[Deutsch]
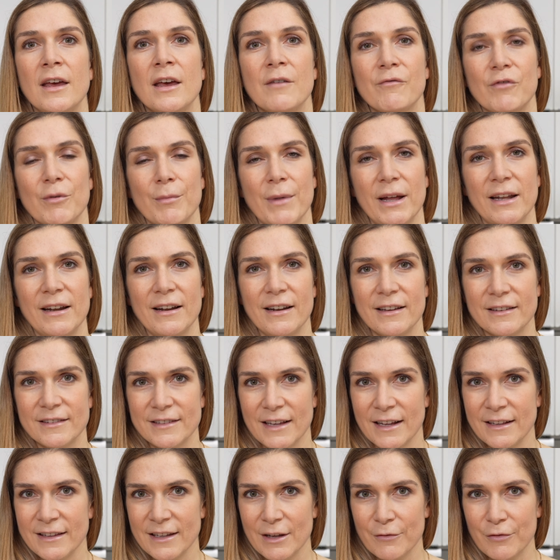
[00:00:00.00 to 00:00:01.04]
Für meine
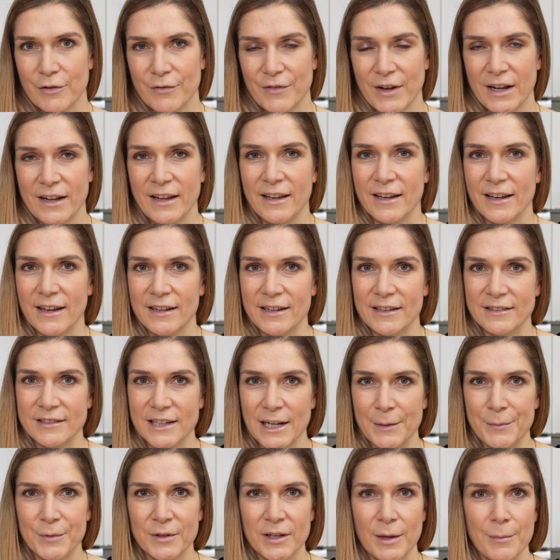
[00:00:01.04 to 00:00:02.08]
Lasagne verwende ich eine
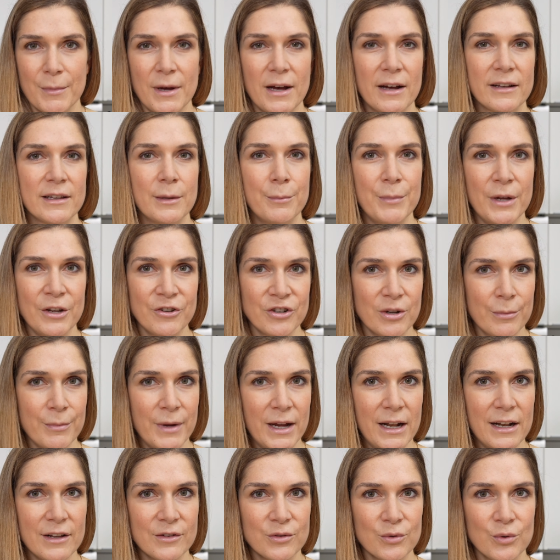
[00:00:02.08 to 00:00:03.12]
selbstgemachte
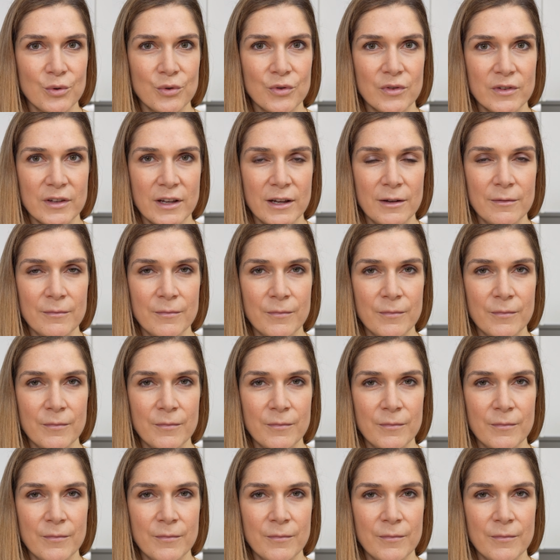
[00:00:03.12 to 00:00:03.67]
Bechamelsoße.